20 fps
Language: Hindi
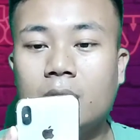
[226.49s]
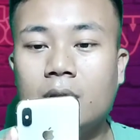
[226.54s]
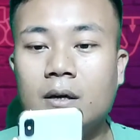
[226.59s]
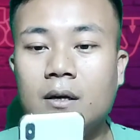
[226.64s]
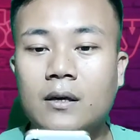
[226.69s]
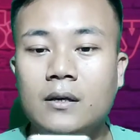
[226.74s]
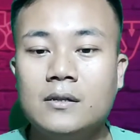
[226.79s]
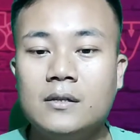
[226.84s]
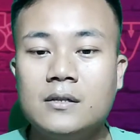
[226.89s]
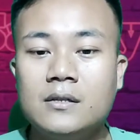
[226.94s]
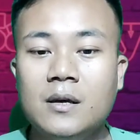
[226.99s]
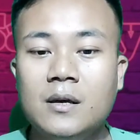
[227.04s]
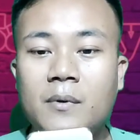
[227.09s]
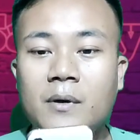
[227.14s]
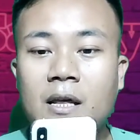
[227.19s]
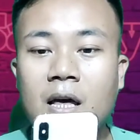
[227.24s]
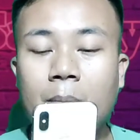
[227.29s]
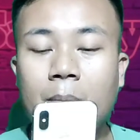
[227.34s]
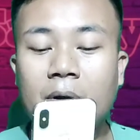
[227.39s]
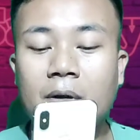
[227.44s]
तो देखिए
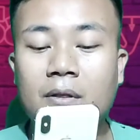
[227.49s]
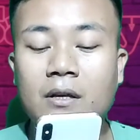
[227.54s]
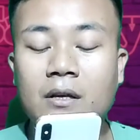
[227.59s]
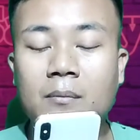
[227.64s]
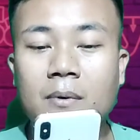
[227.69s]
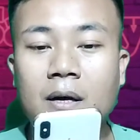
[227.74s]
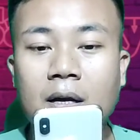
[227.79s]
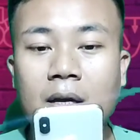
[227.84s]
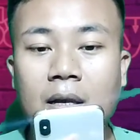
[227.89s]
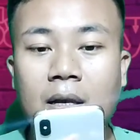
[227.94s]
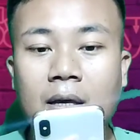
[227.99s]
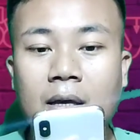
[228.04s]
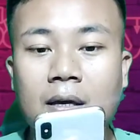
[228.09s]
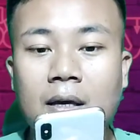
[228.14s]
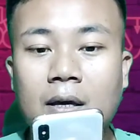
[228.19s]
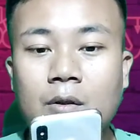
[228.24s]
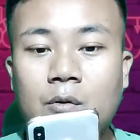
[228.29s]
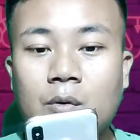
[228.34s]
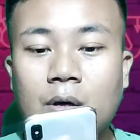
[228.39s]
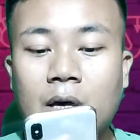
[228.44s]
जैसे मैंने यहाँ पर तीन बार
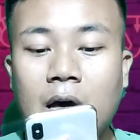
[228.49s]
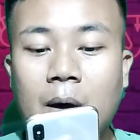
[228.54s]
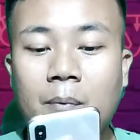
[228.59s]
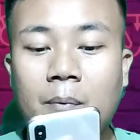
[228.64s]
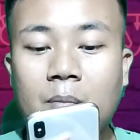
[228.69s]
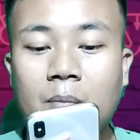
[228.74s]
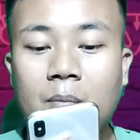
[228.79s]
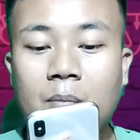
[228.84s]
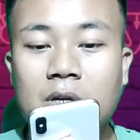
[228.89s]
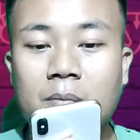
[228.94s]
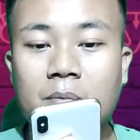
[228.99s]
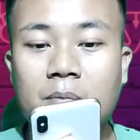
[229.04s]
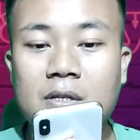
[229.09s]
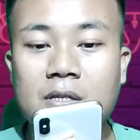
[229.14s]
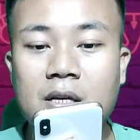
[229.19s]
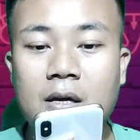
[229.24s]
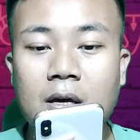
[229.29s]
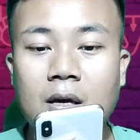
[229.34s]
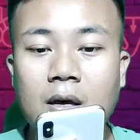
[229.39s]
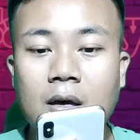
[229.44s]
क्लिक किया तो यहाँ पर मुझे
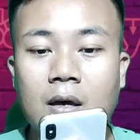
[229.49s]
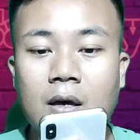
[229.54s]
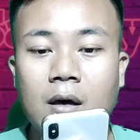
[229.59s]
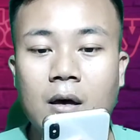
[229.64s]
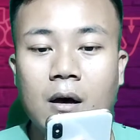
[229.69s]
फिर से